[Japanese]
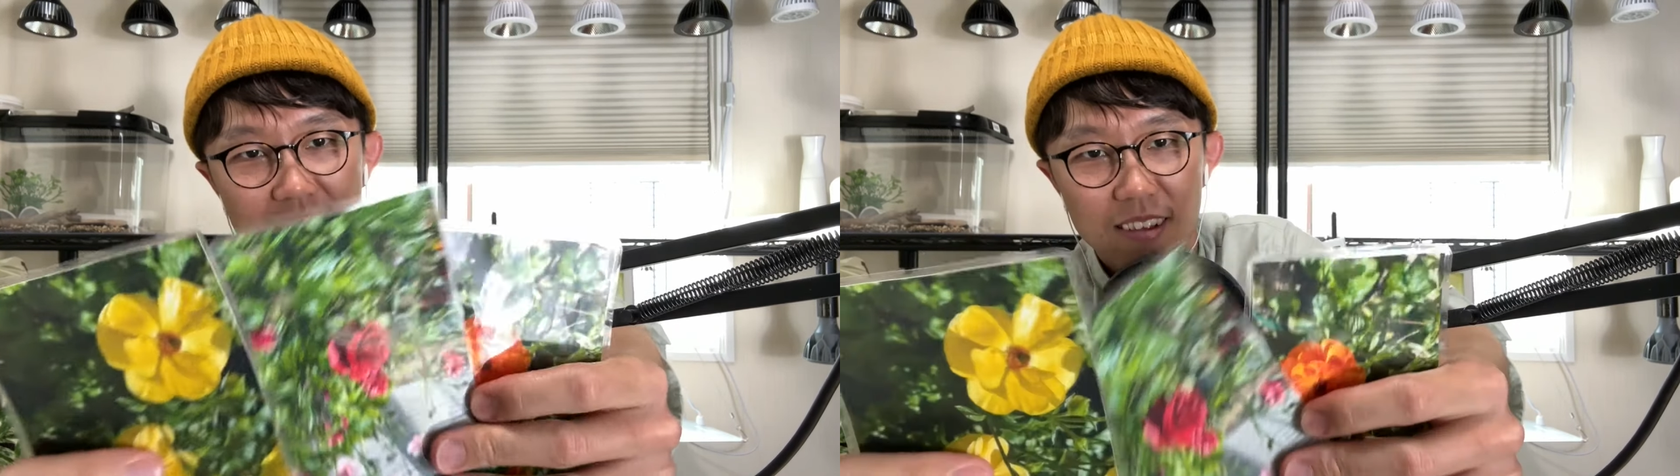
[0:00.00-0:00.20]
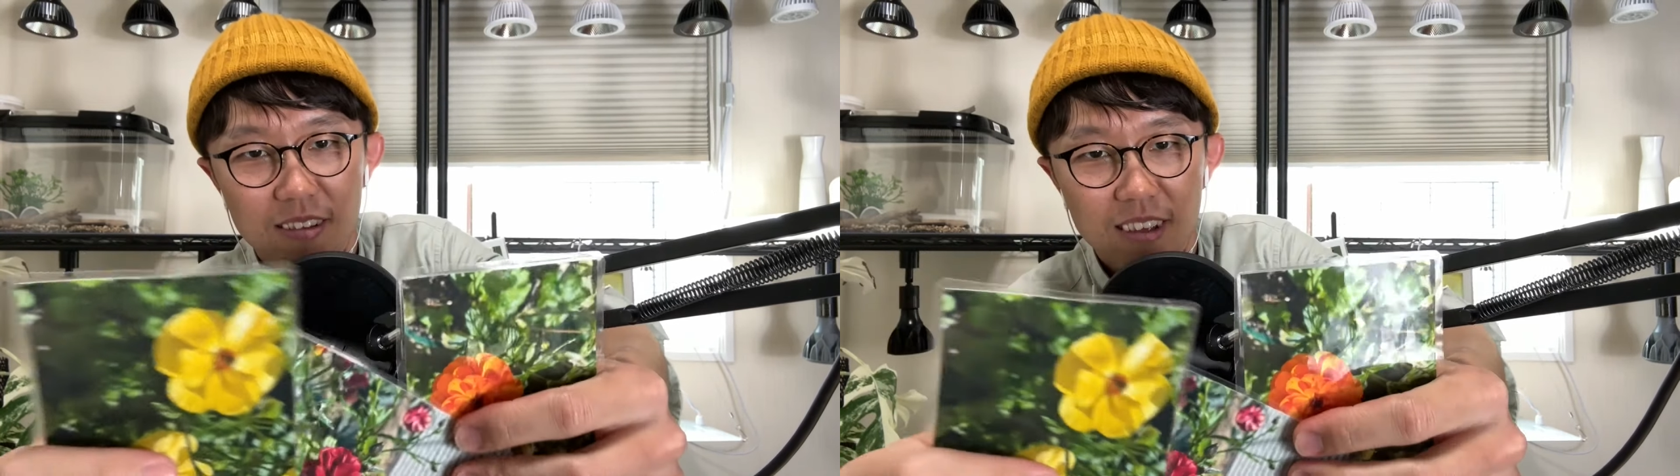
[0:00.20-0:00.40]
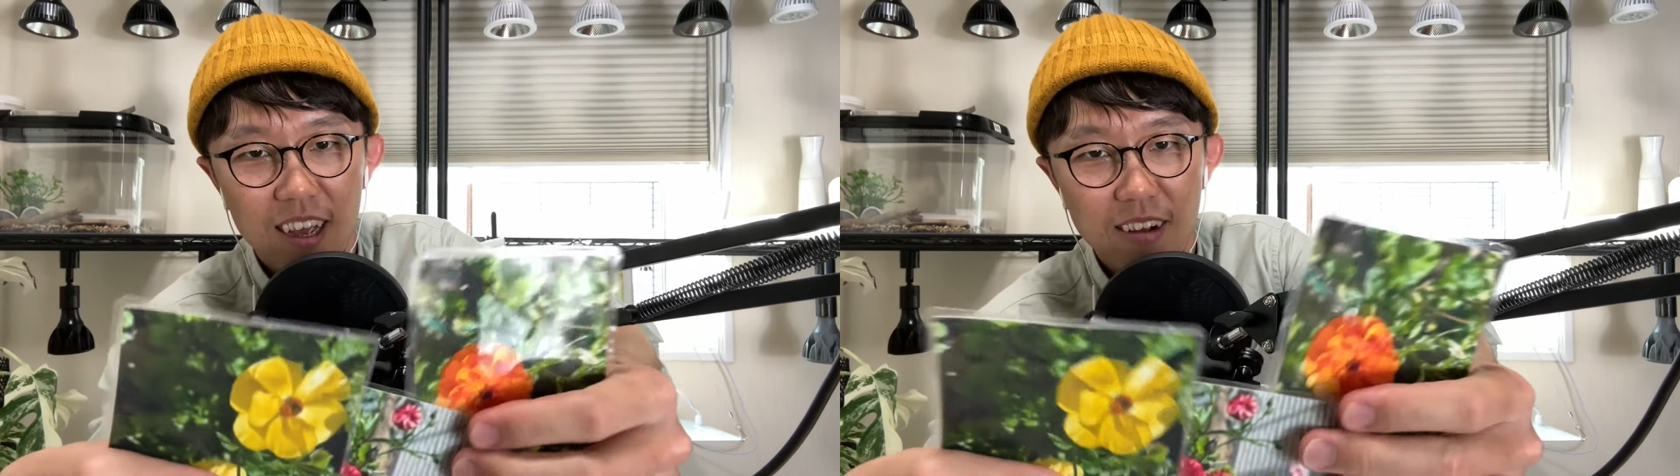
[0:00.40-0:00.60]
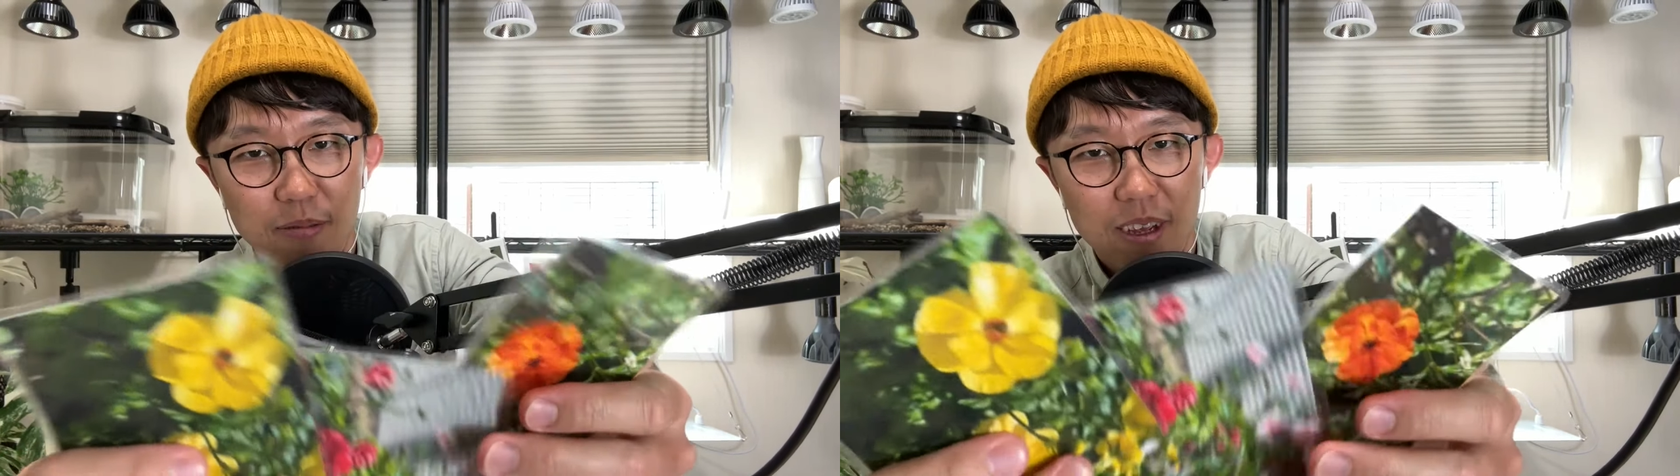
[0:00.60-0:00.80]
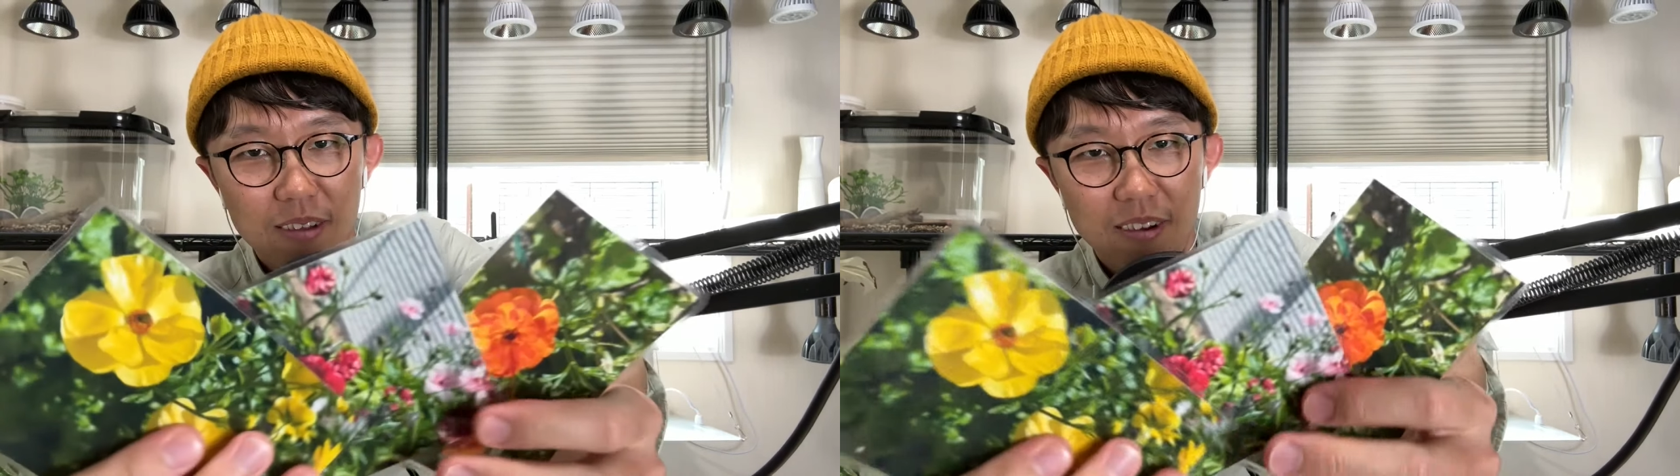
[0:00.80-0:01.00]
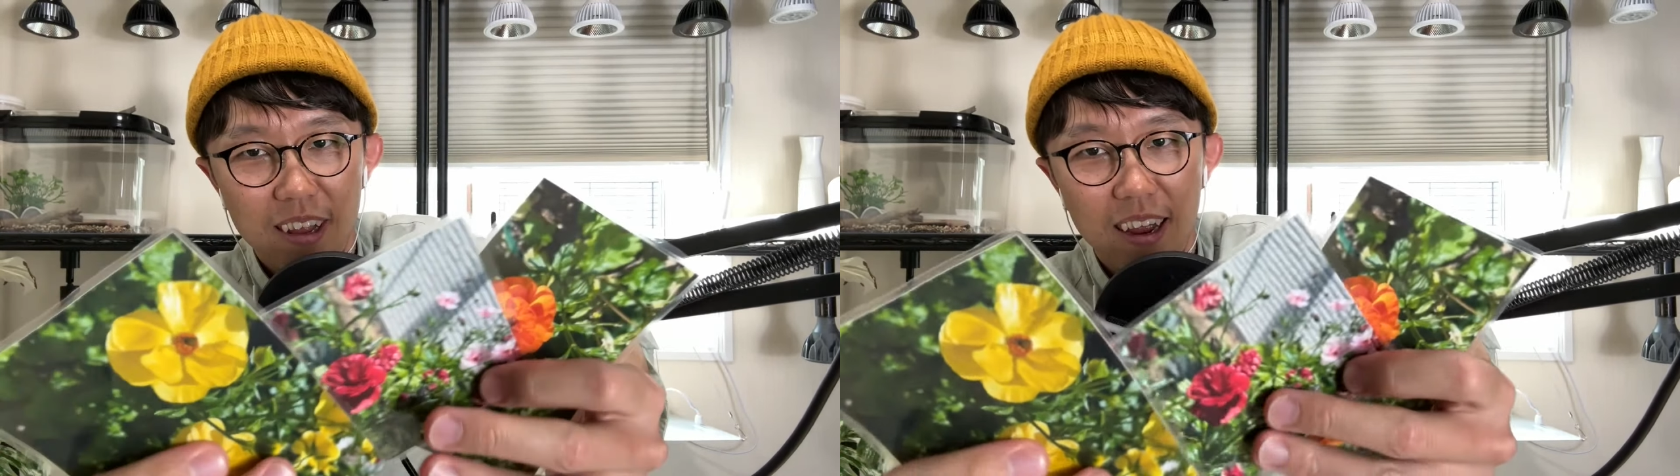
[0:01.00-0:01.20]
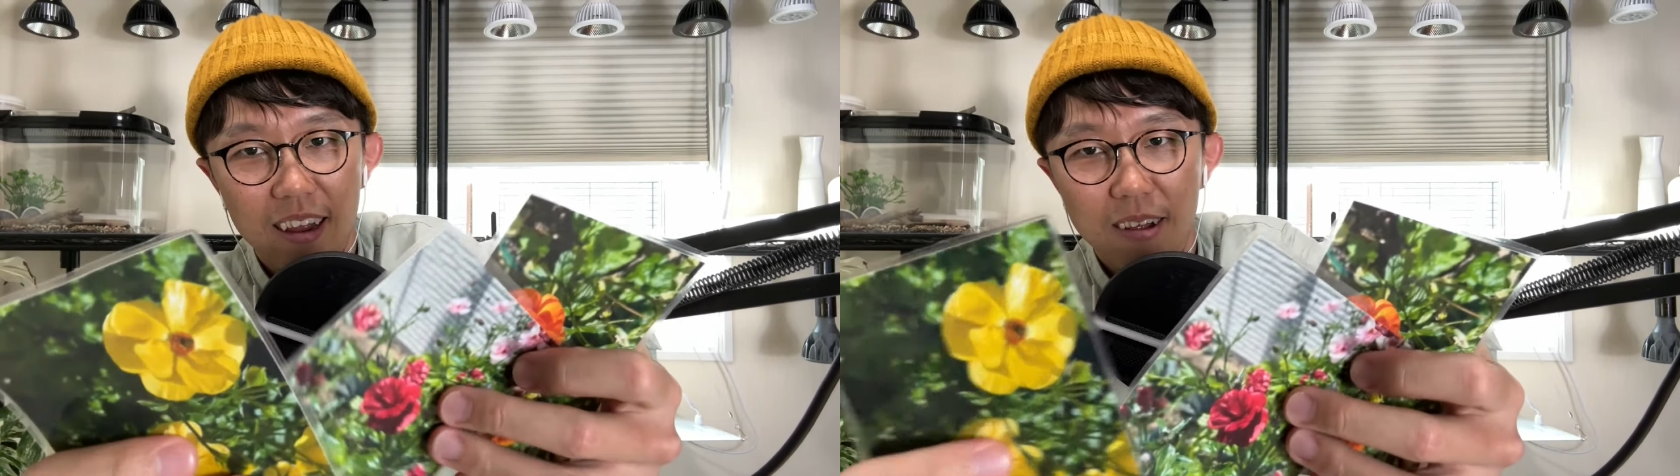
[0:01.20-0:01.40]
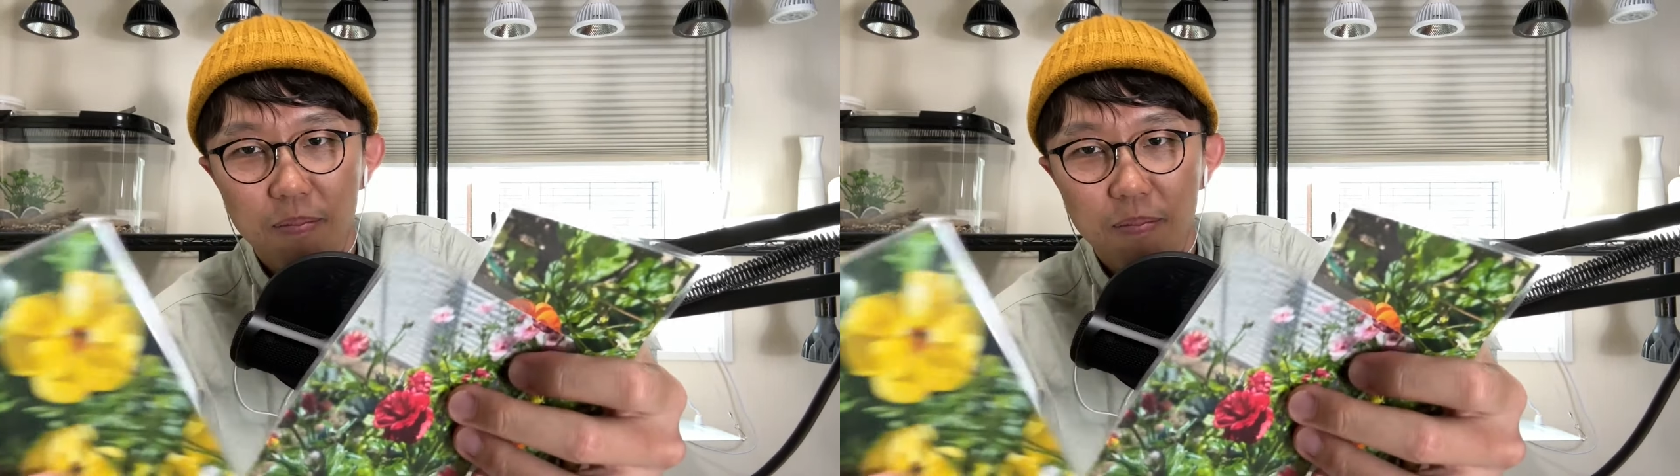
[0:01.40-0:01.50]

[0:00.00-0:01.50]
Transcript: ちょっと逆向いとるね。